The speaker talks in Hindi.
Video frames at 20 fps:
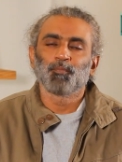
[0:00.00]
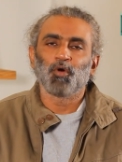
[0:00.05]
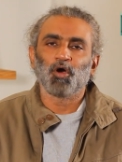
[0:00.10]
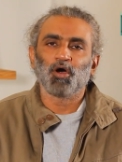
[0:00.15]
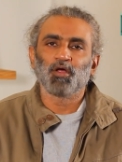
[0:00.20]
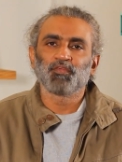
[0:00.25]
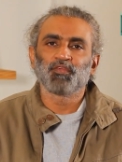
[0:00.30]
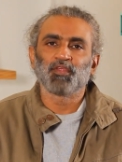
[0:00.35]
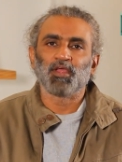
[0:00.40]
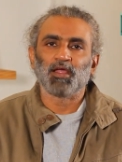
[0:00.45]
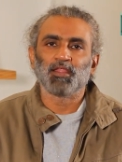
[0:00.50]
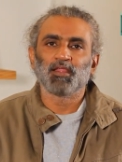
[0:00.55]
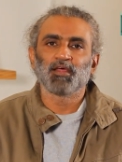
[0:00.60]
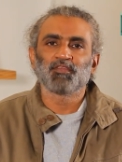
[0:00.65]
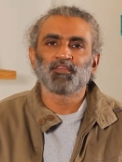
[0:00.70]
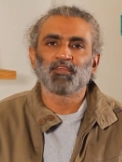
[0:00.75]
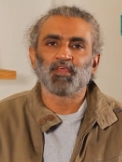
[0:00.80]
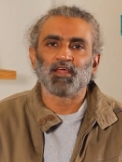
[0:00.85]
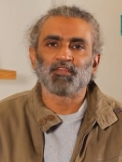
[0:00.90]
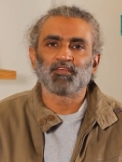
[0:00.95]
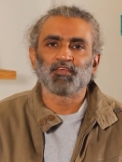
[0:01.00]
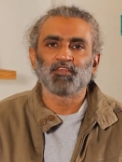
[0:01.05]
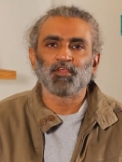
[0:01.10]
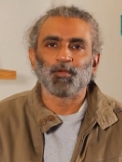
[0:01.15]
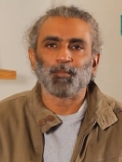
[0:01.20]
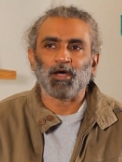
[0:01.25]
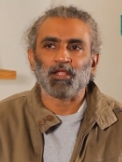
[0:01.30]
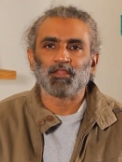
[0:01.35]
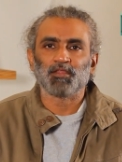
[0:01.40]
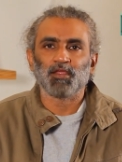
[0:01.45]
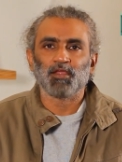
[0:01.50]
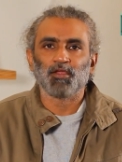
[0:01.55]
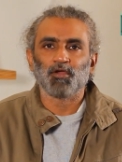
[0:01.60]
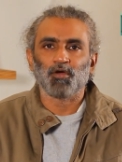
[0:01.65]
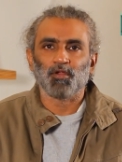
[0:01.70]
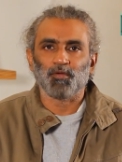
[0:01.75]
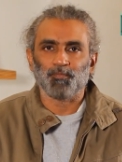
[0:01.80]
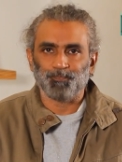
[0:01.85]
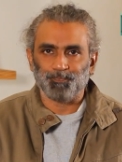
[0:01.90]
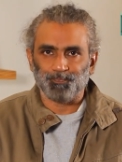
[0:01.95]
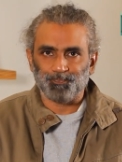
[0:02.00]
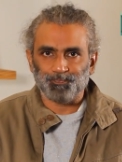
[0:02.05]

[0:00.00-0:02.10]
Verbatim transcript: बहुत ज़्यादा सियासी जमातें और